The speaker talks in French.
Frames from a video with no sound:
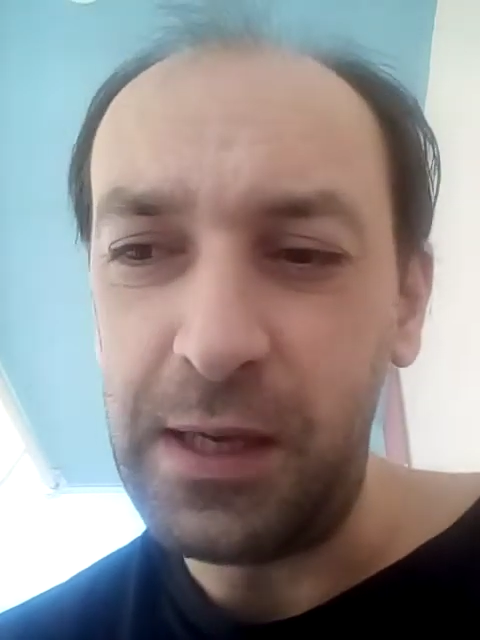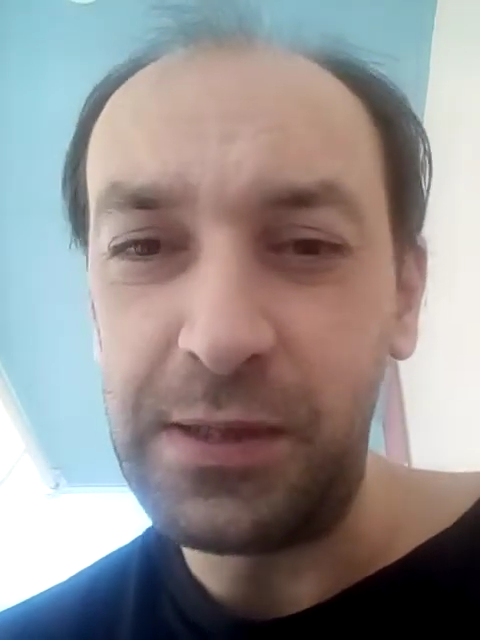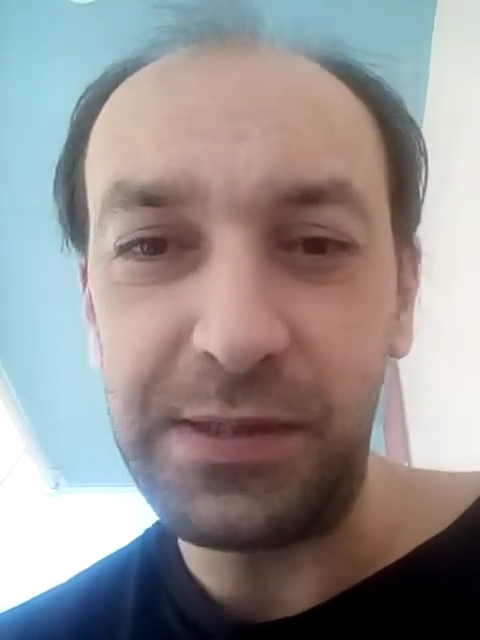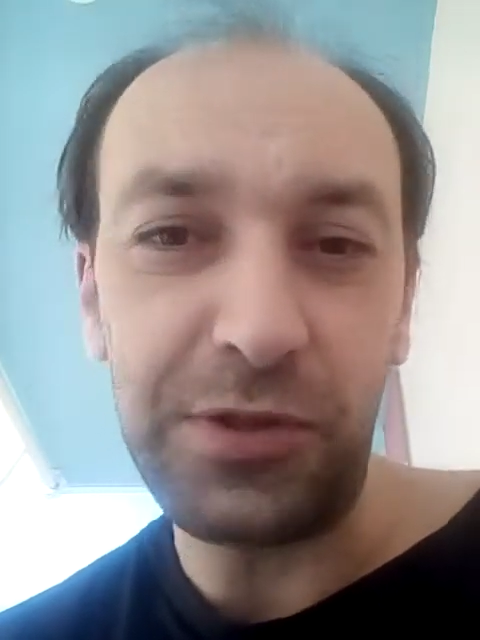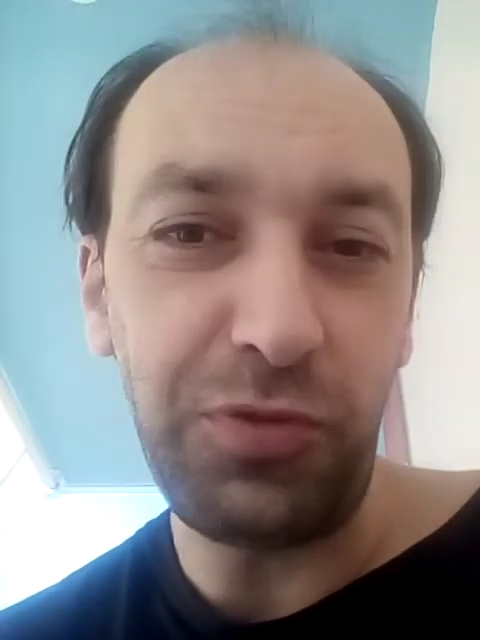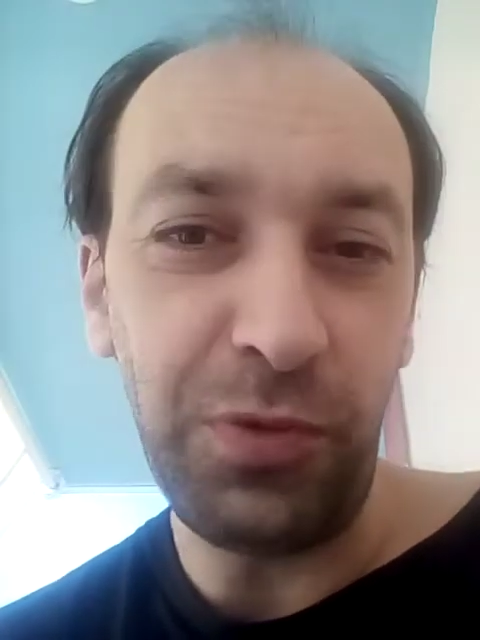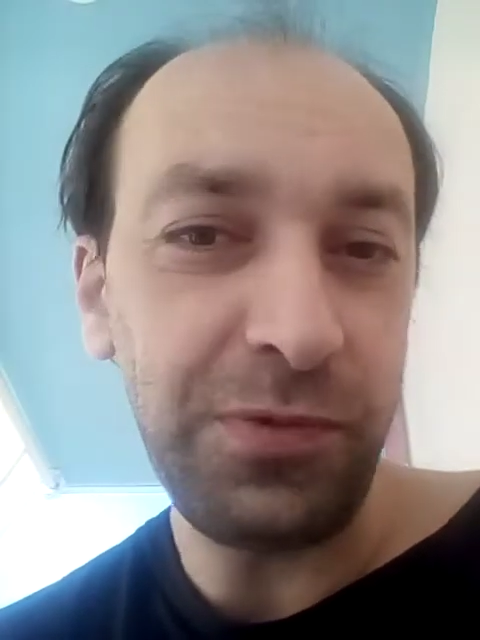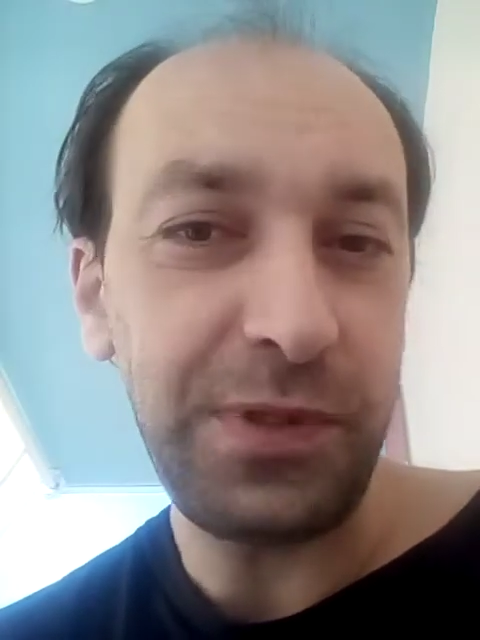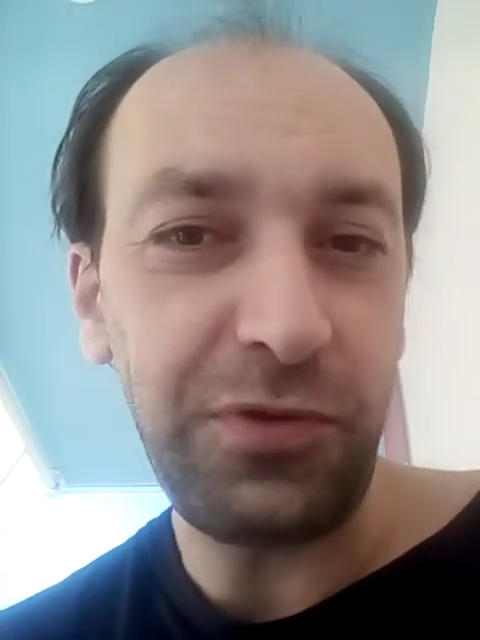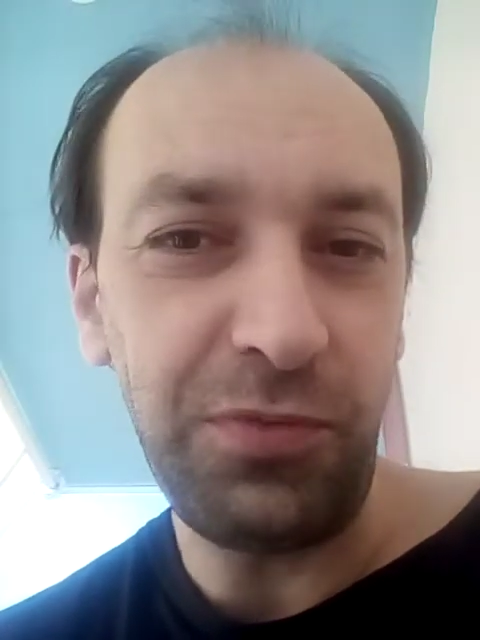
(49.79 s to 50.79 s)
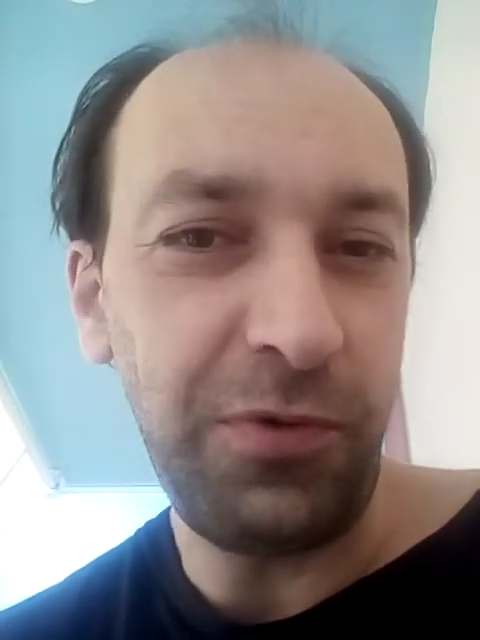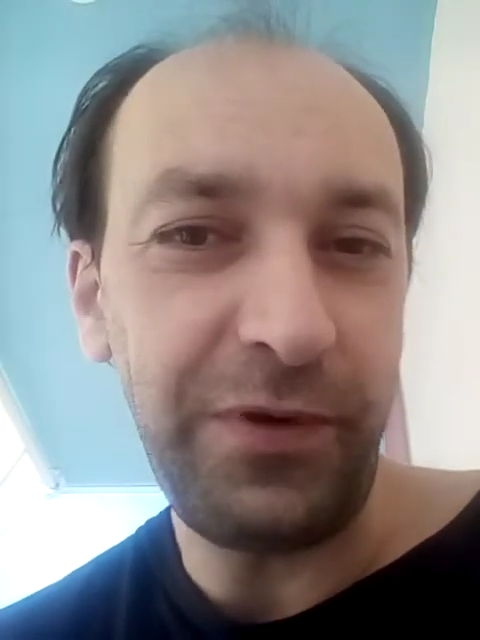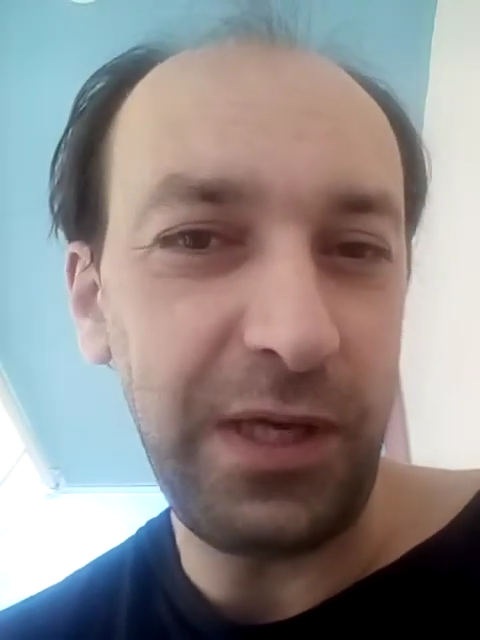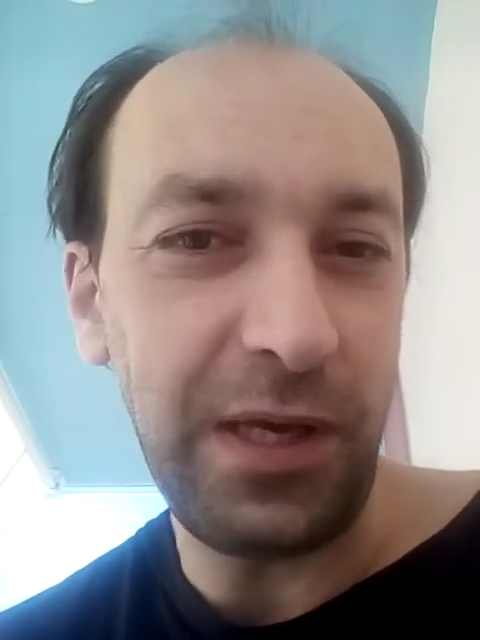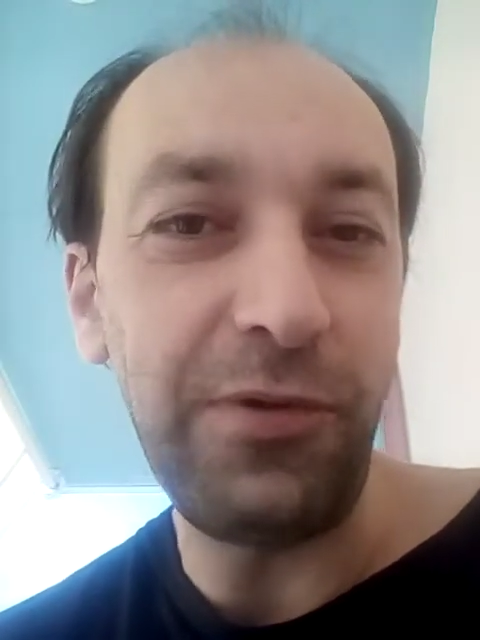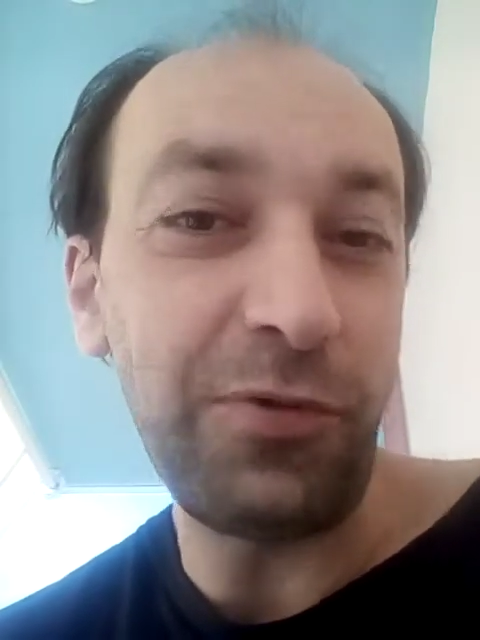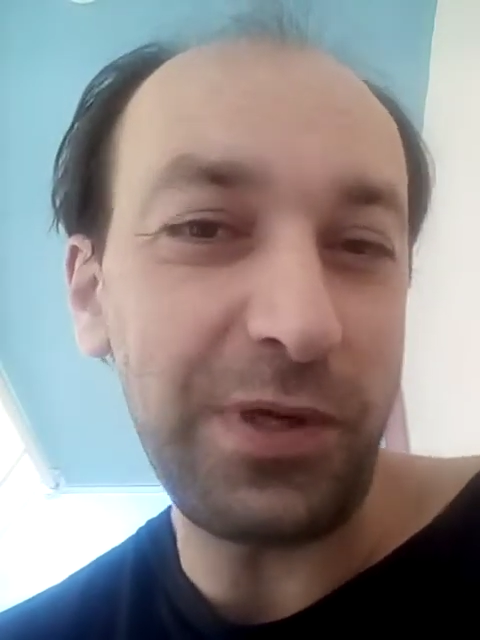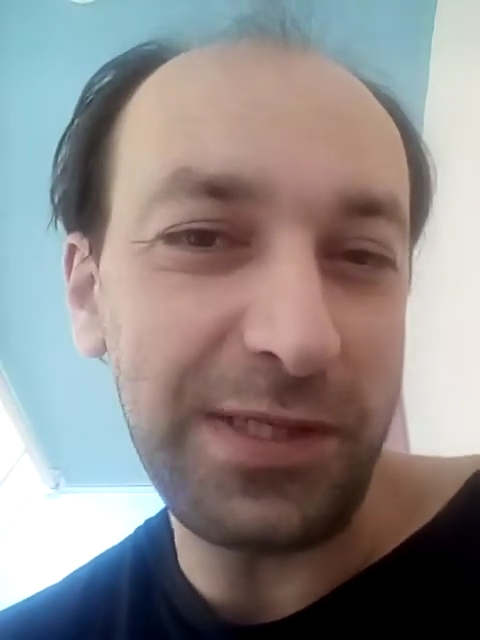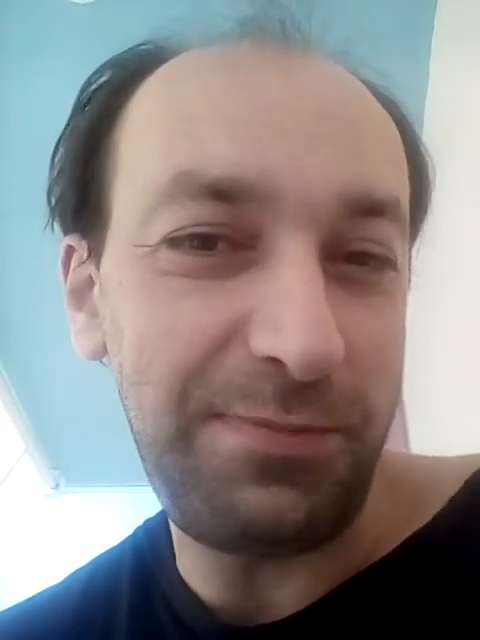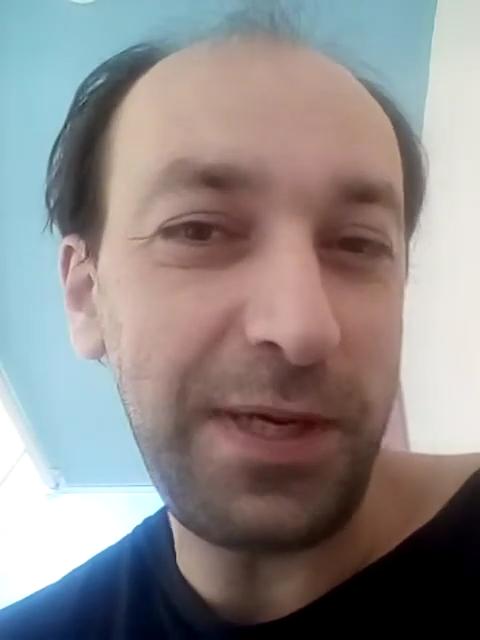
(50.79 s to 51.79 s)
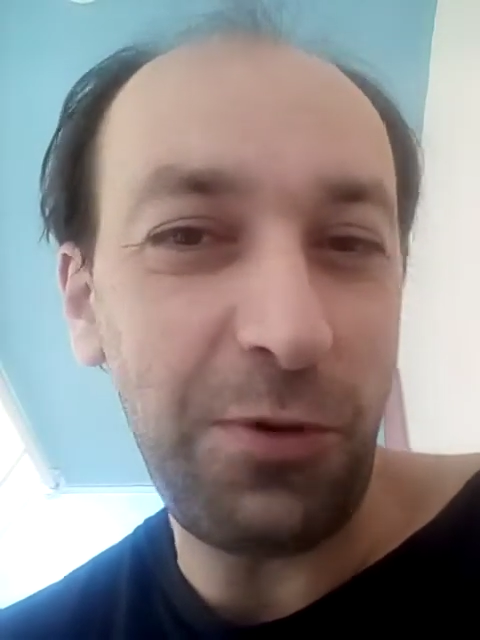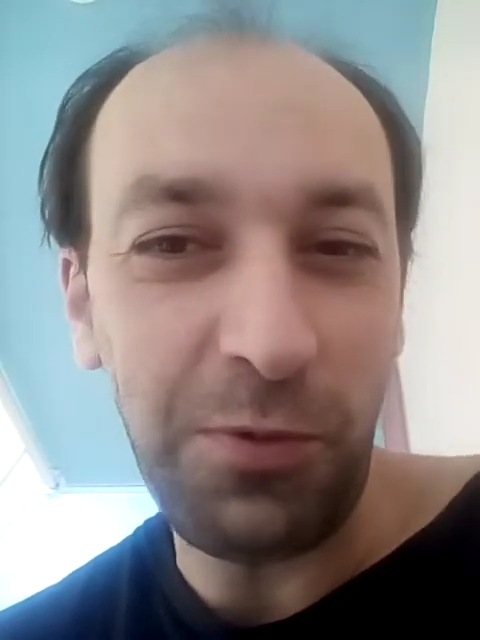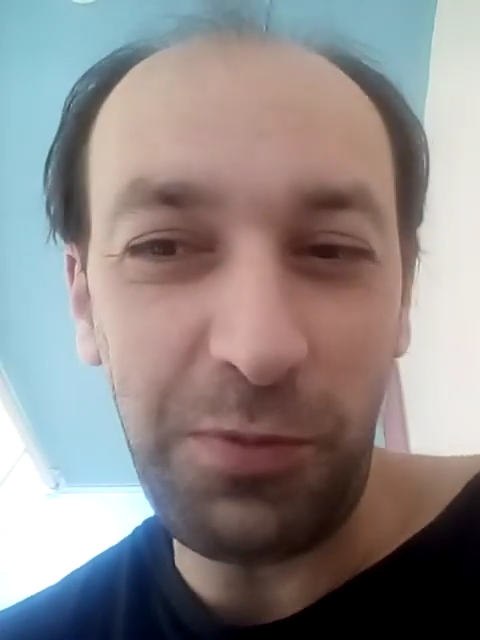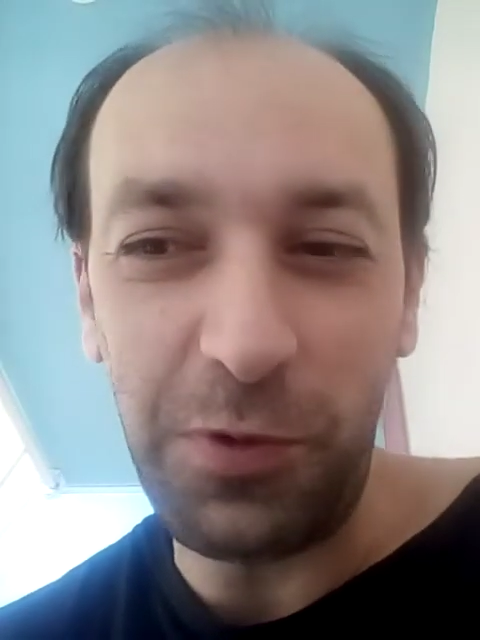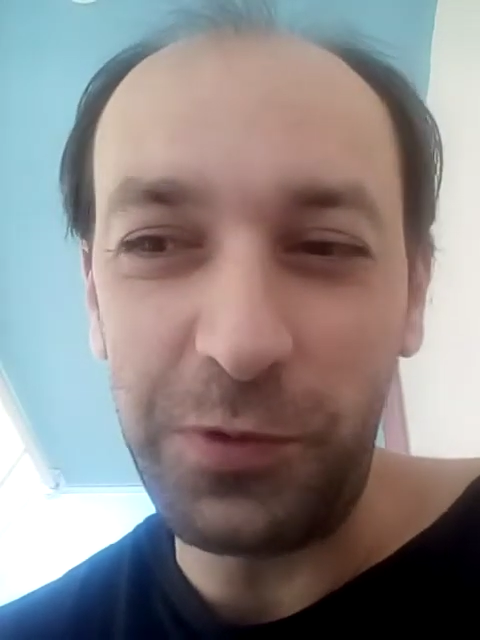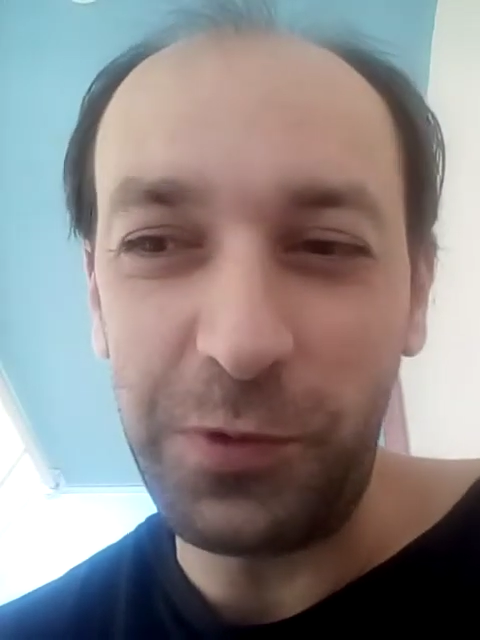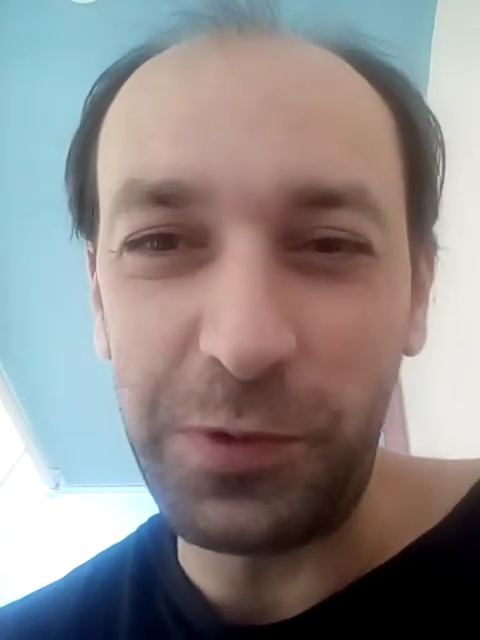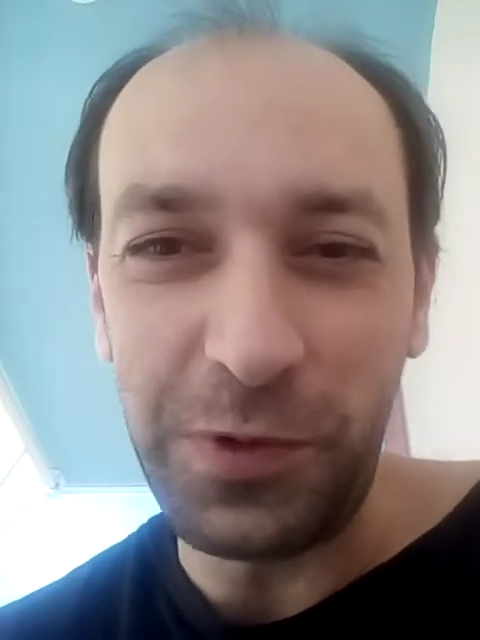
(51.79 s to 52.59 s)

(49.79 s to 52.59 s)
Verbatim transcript: C'est tout bon ou c'est tout mauvais. Donc, espérons que pour nous,